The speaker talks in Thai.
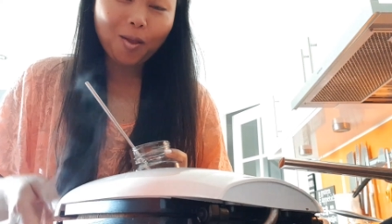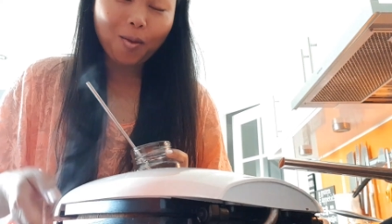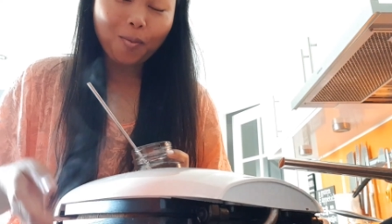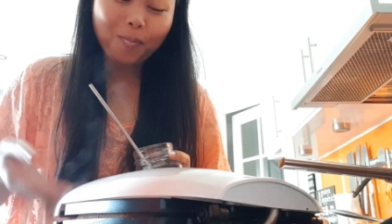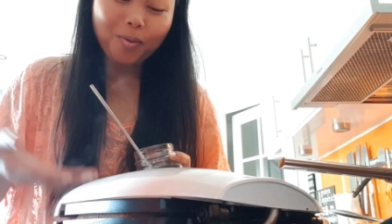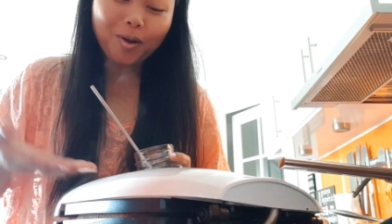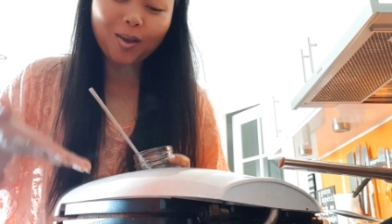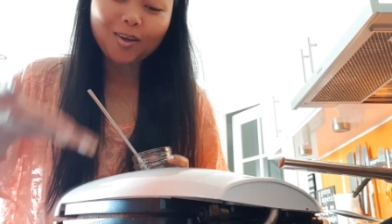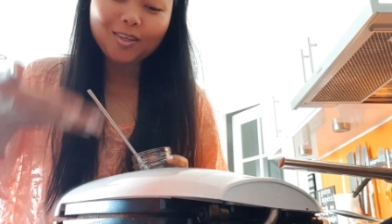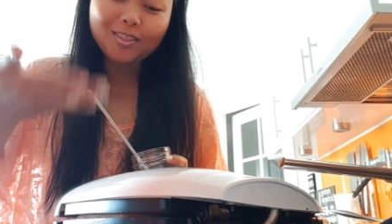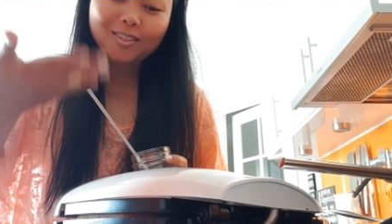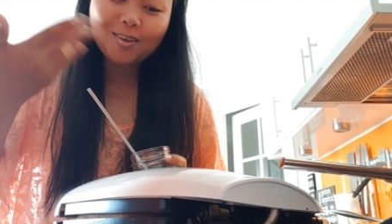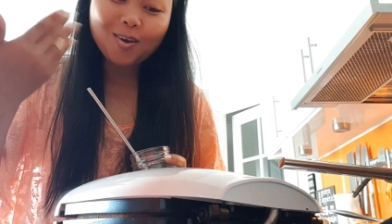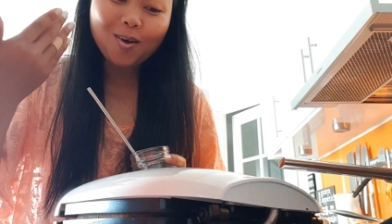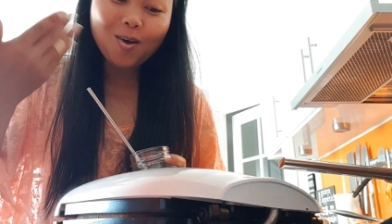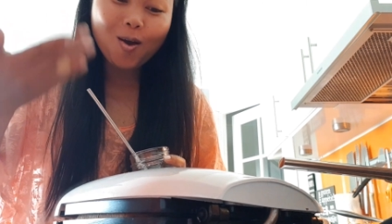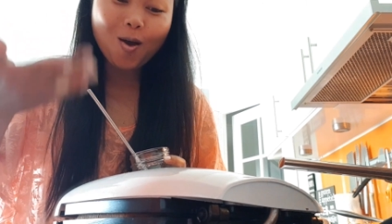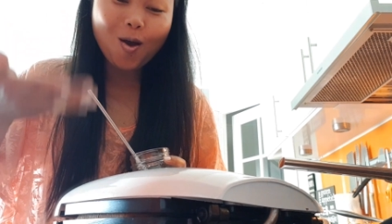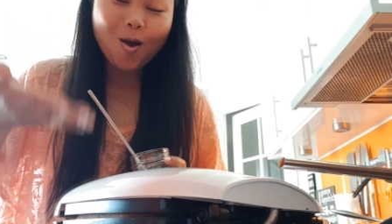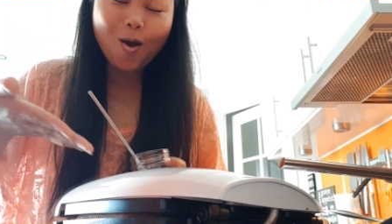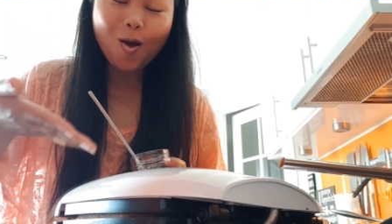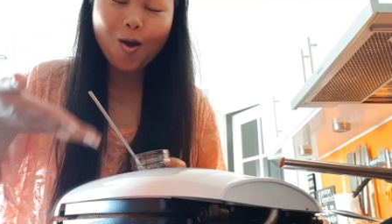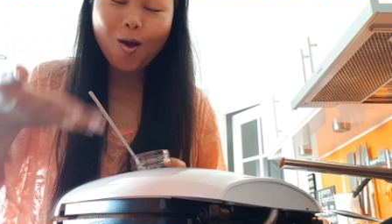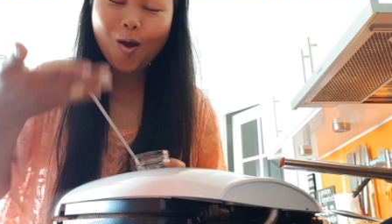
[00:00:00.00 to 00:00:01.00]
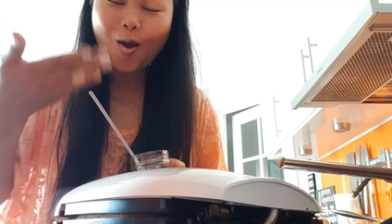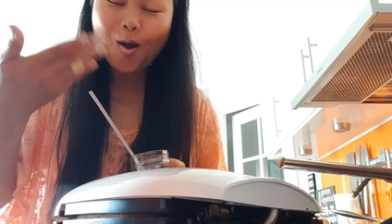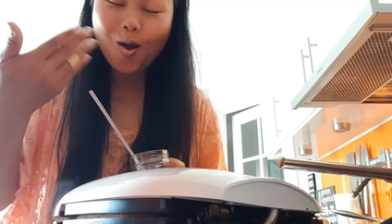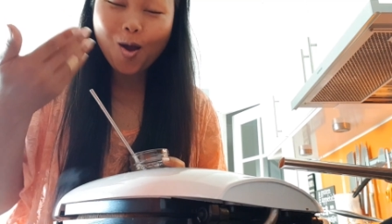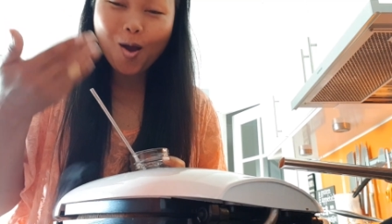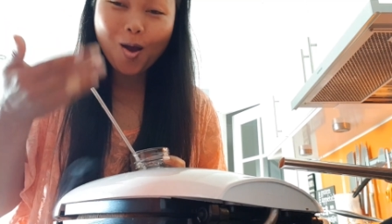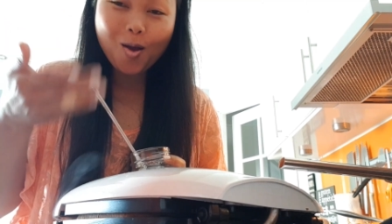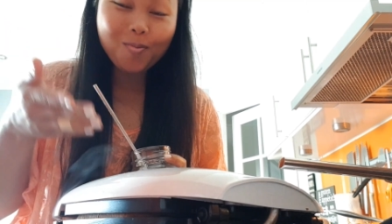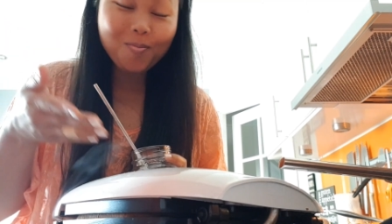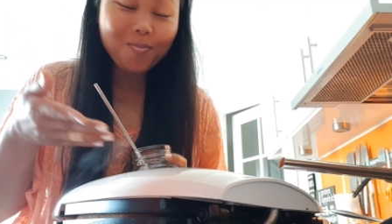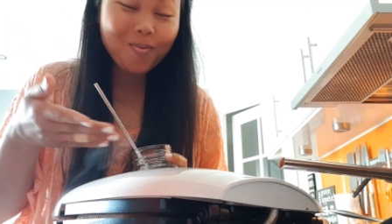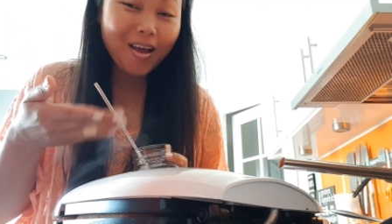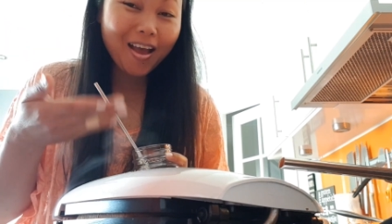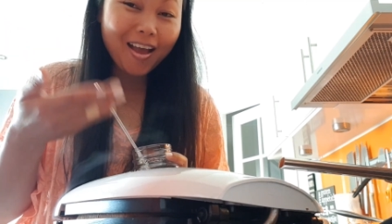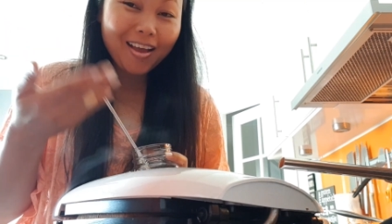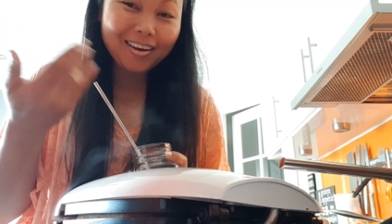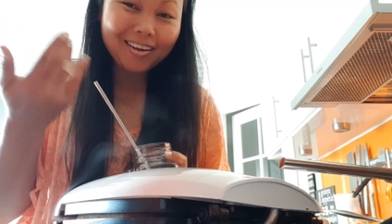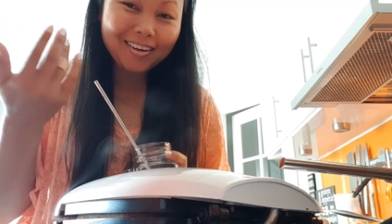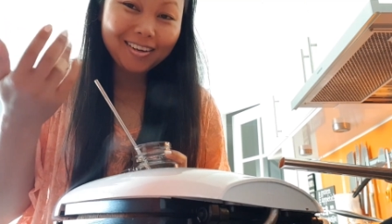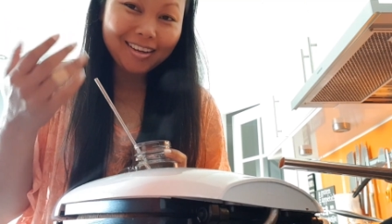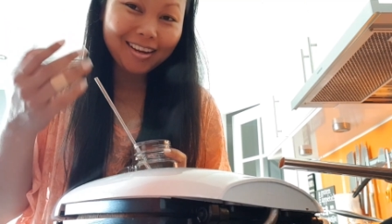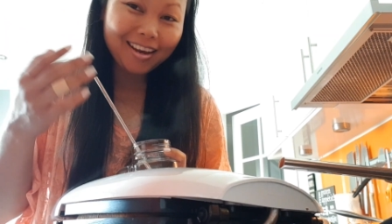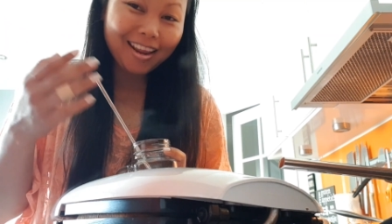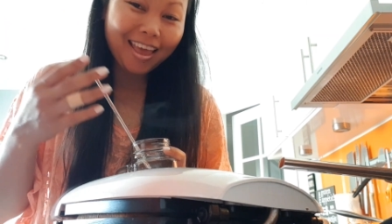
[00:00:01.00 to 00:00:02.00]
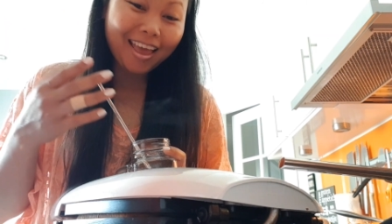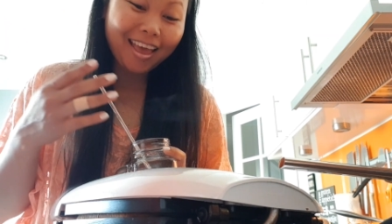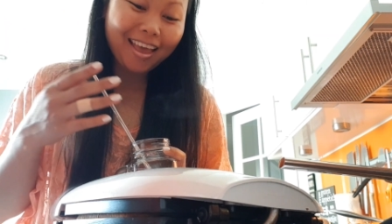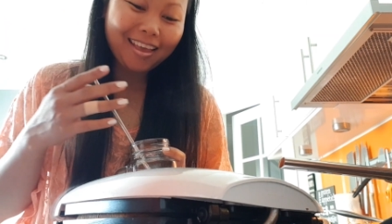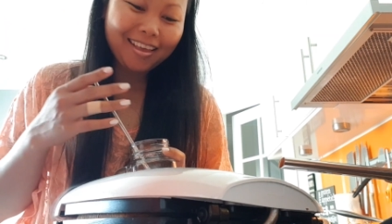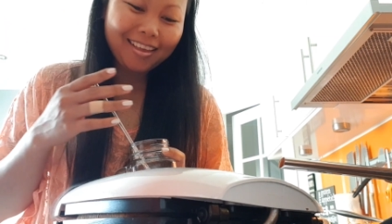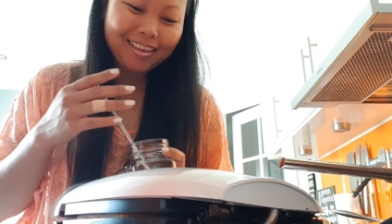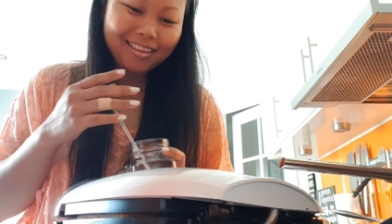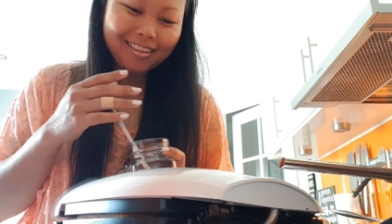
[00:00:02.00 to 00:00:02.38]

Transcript: มันก็จะหอมมากเลยนะคะ